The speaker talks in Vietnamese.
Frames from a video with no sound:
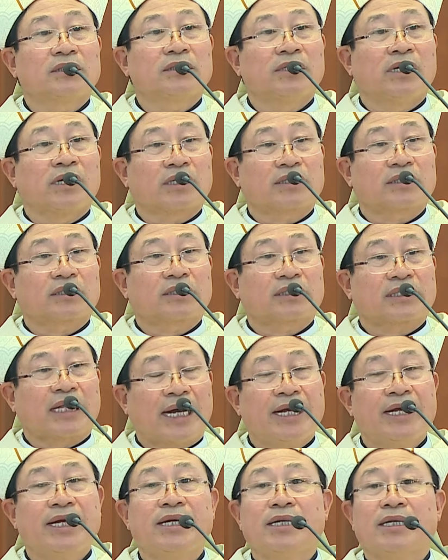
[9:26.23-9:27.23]
được
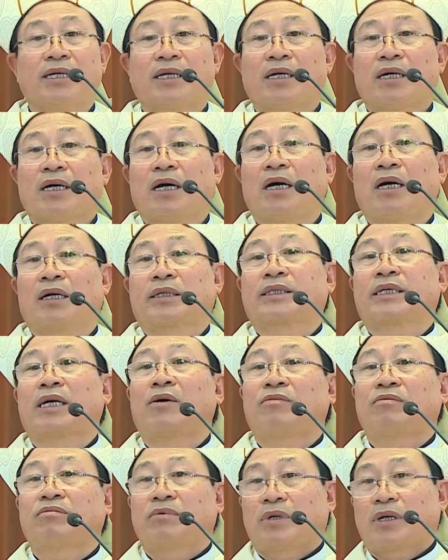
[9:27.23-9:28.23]
thấy ở
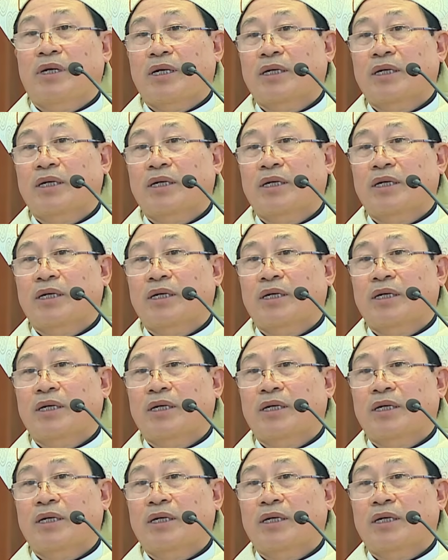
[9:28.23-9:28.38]
trong